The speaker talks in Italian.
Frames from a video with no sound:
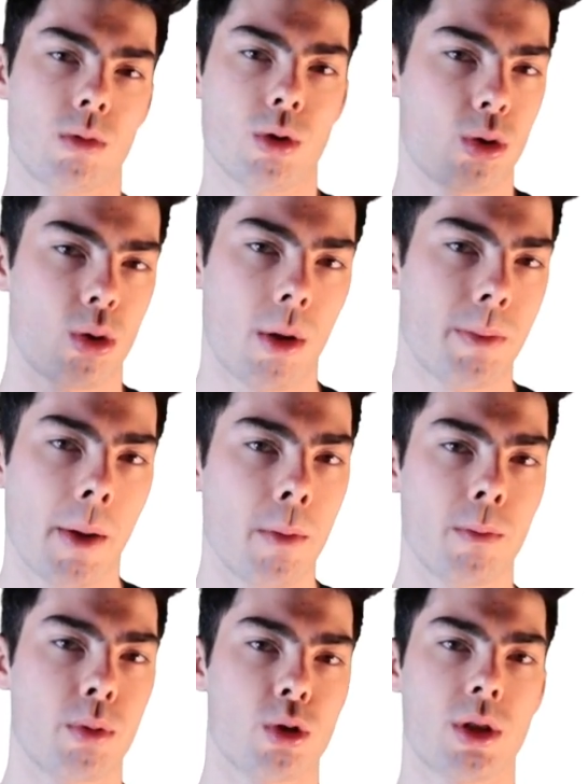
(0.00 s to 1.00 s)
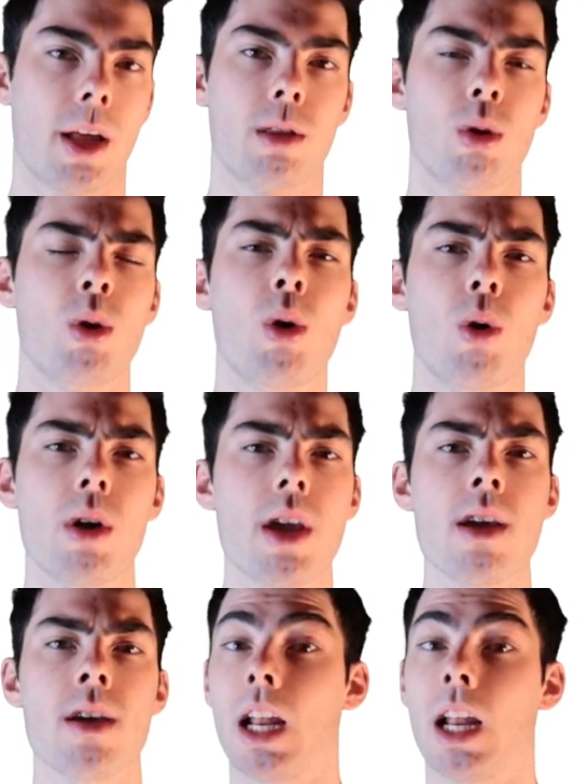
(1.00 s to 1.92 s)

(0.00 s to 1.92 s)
questo l'abbiamo impostato noi,